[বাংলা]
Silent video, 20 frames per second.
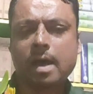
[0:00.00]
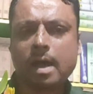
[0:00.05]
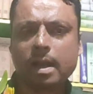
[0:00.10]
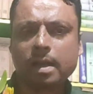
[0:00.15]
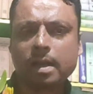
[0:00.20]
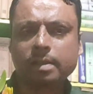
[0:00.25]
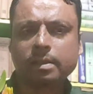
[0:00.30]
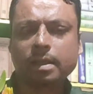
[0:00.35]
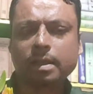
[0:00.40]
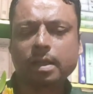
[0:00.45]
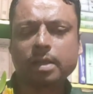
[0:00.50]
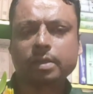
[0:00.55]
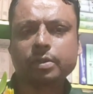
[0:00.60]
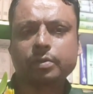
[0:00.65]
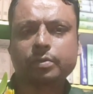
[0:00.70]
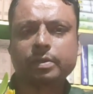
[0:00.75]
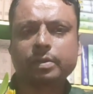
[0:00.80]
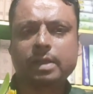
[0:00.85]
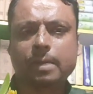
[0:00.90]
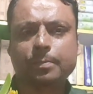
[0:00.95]
আলাদা আলাদা
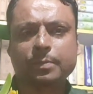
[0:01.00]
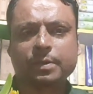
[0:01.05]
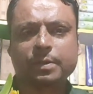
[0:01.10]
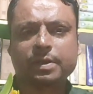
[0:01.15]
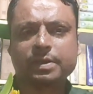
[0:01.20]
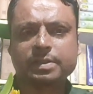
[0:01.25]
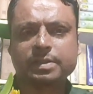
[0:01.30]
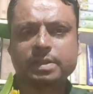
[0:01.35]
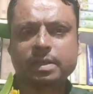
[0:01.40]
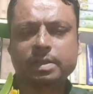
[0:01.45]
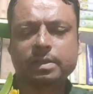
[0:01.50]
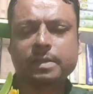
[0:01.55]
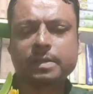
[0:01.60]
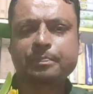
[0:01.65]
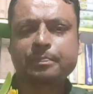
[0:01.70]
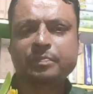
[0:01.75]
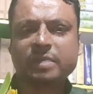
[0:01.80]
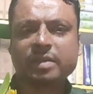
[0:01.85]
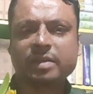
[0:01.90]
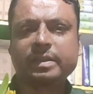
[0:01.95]
করে আপনার রেজাল্টটা
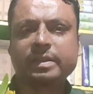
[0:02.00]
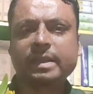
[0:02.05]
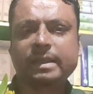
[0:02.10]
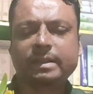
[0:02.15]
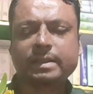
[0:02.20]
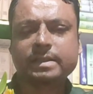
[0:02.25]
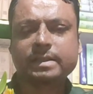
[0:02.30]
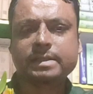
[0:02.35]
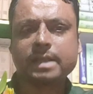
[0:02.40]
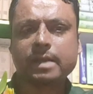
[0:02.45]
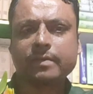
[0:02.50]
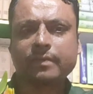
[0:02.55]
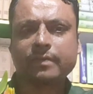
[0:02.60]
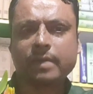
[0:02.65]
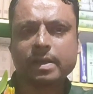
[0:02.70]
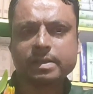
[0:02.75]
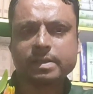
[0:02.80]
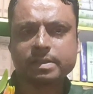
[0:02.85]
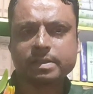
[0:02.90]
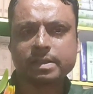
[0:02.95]
দেখতে চায়
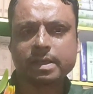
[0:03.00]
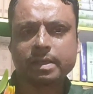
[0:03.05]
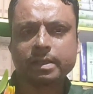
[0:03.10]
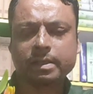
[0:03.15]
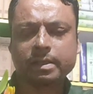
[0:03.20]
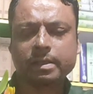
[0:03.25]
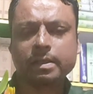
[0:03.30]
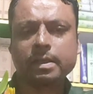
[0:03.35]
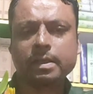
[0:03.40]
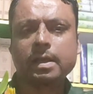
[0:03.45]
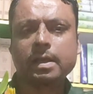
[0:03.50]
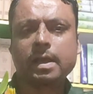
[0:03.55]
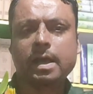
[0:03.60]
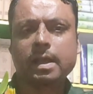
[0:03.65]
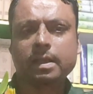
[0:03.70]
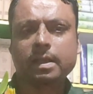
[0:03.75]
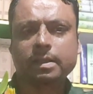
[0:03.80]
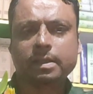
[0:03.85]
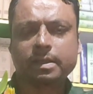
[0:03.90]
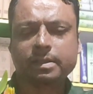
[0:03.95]
ফার্স্ট ইয়ারের
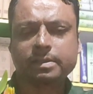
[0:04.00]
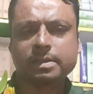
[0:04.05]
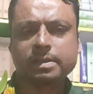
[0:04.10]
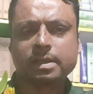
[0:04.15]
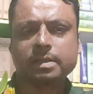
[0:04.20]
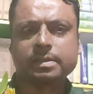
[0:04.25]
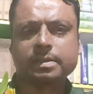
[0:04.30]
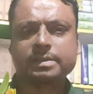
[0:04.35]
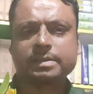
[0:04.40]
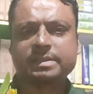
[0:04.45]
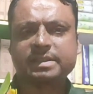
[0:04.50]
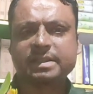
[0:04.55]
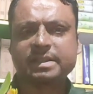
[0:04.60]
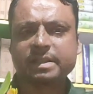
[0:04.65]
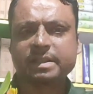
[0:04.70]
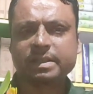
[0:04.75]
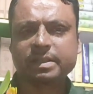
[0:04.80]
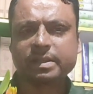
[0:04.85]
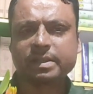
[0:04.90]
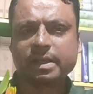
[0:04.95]
আলাদা রেজাল্ট
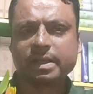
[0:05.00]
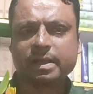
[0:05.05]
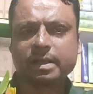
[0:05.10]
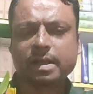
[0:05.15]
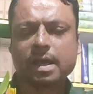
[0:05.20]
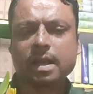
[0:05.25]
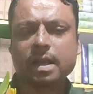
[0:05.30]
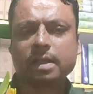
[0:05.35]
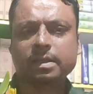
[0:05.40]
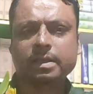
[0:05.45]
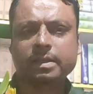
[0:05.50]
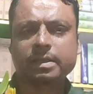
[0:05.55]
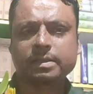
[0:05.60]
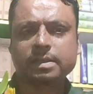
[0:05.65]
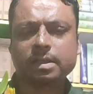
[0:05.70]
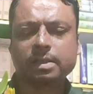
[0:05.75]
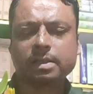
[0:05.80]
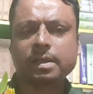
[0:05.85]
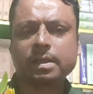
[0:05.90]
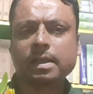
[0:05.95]
সেকেন্ড ইয়ারের আলাদা
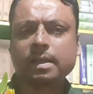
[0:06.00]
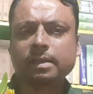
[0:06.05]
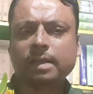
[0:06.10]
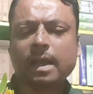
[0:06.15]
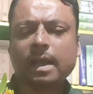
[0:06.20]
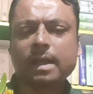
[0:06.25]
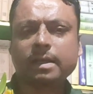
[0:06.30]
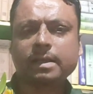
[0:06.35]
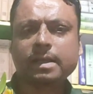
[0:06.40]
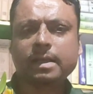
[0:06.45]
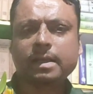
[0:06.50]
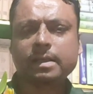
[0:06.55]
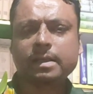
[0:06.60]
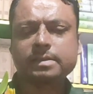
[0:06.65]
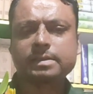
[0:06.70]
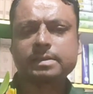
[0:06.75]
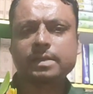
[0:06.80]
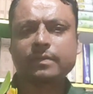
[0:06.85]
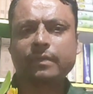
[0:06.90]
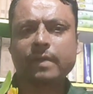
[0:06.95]
রেজাল্ট থার্ড ইয়ারের
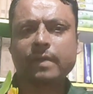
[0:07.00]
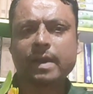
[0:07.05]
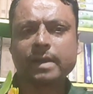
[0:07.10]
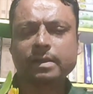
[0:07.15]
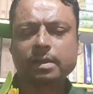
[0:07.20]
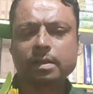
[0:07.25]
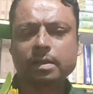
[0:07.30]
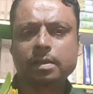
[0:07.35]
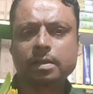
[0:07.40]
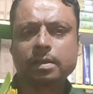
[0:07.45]
যে ফাইনাল